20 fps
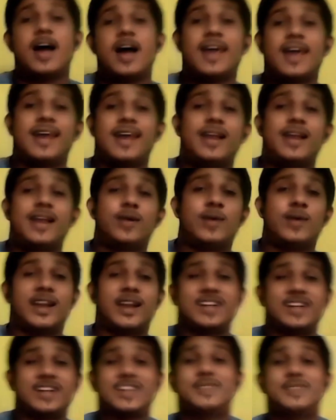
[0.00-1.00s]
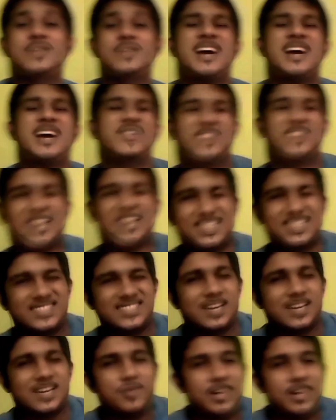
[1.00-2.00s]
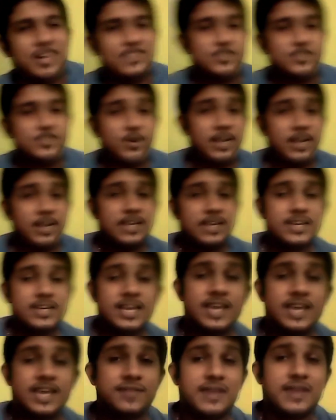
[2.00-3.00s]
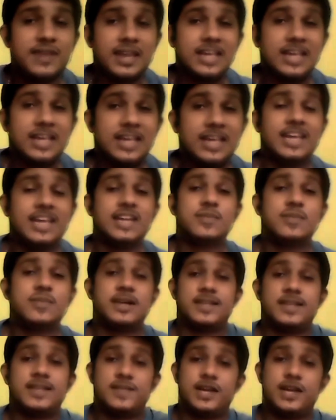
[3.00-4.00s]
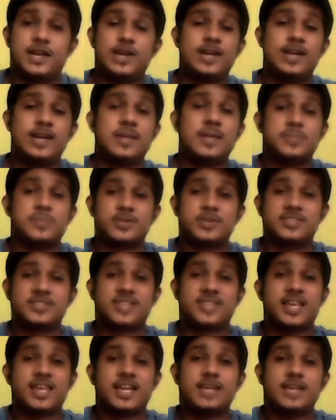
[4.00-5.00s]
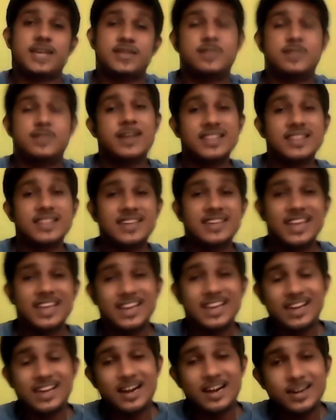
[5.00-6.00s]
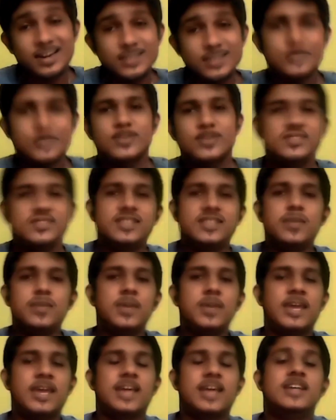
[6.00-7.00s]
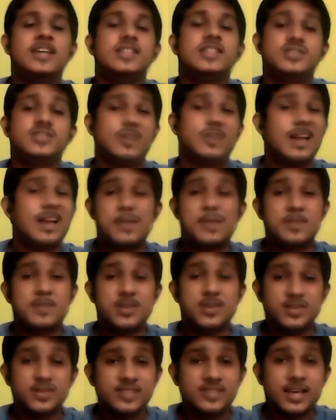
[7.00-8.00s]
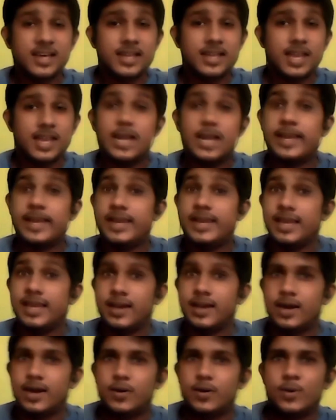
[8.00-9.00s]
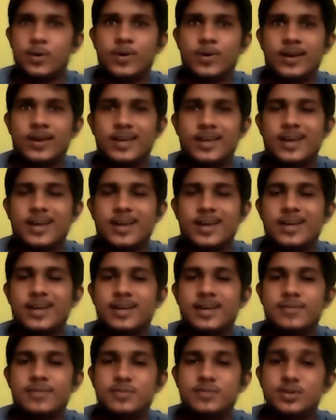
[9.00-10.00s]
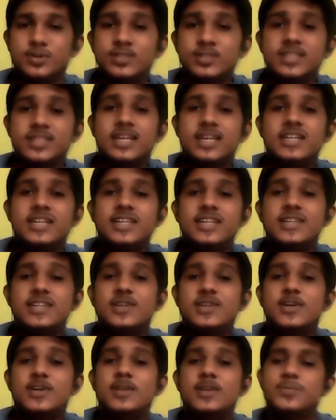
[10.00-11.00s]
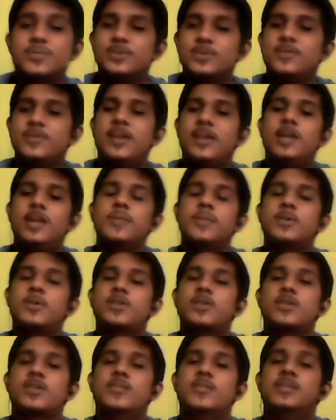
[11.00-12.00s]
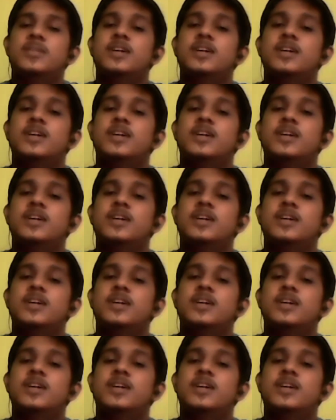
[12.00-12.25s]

ஹாய் ஹலோ வணக்கம் நான் உங்கள் அர்ஜி கபிலன் ஸோ என்னடா இவே இன்னைக்குன்னு பார்த்து வீடியோ எல்லாம் போட்டு செய்யற அளவுக்கு வளர்ந்துட்டாங்களான்னு யோசிச்சிருப்பீங்க ஸோ ஆனால் அப்படி யோசிக்காதீங்க ஏன்னா இன்னைக்கு நாங்கள் உங்களுக்காக புது கண்டென்ட்டோட புது வீடியோ போட்டிருக்கோம்